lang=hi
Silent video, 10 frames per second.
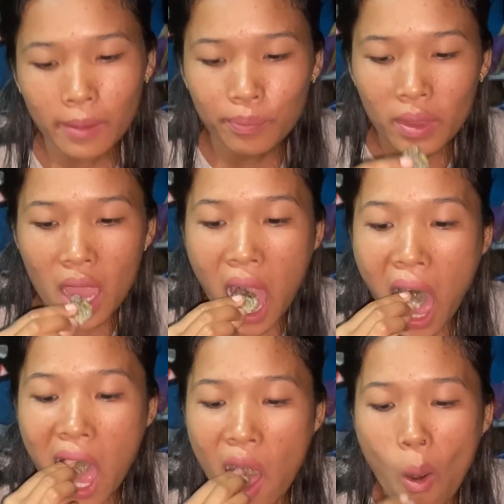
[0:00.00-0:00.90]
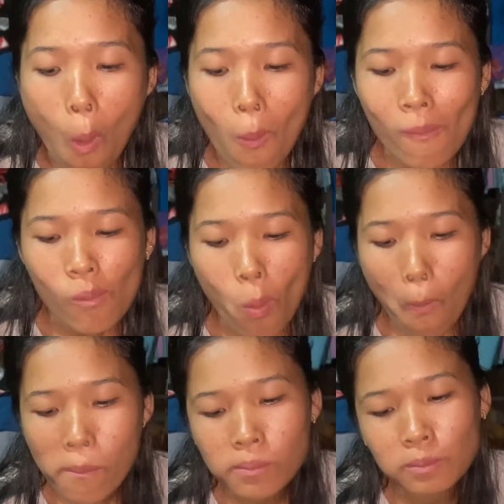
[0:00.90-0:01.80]
नमक नमक सब
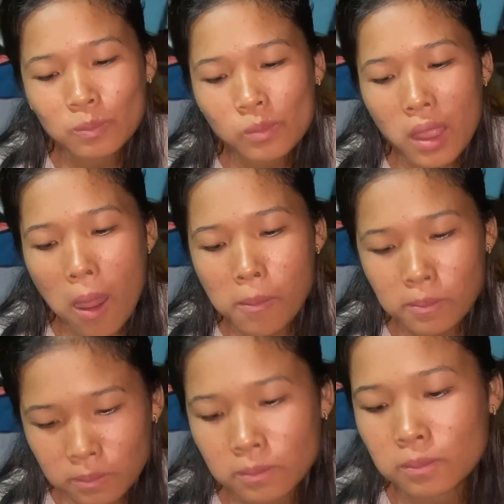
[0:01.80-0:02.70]
ठीक हुआ hmm।